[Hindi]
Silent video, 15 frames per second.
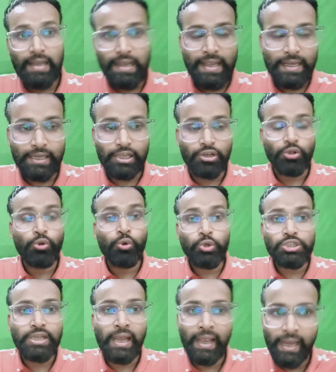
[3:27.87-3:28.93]
लेकिन
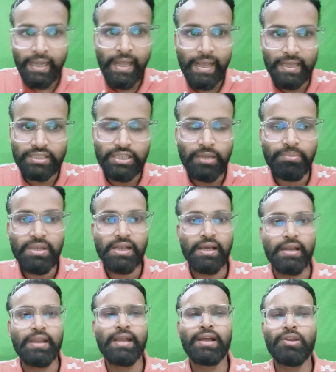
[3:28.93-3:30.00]
कुछ हेड ऐसा भी
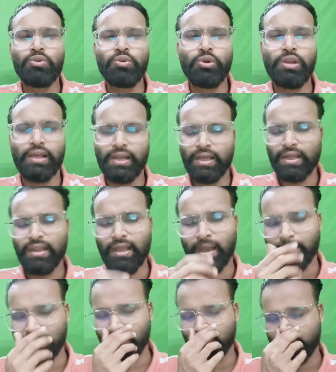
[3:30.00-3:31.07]
कर रहे हैं अगर उनको लग रहा है अरे
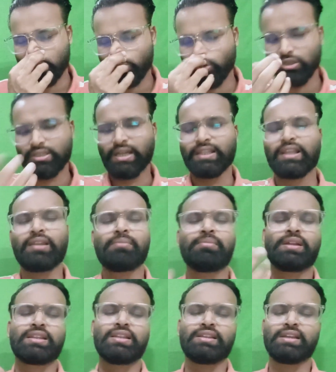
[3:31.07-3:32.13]
आपने बच्चों को ज़्यादा
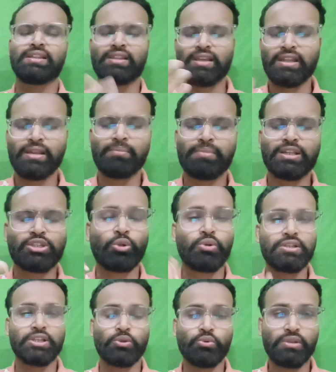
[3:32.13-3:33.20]
नंबर दे दिए इतने नंबर
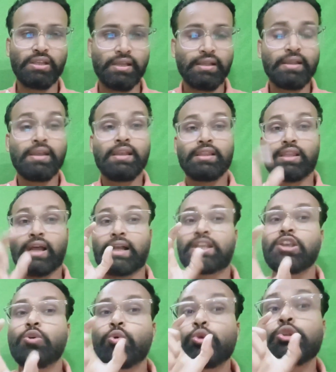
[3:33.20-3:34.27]
थोड़ी ज़रूरी हैं
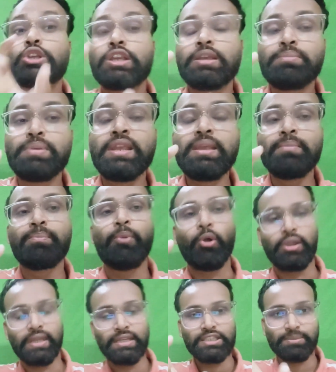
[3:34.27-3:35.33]
ताकि उनकी भी
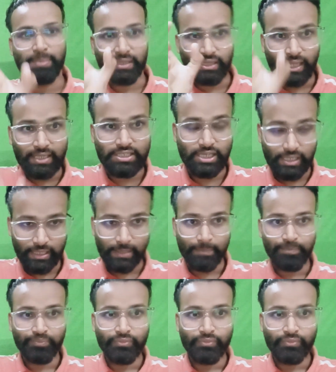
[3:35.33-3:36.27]
इम्पोर्टेंस पता चले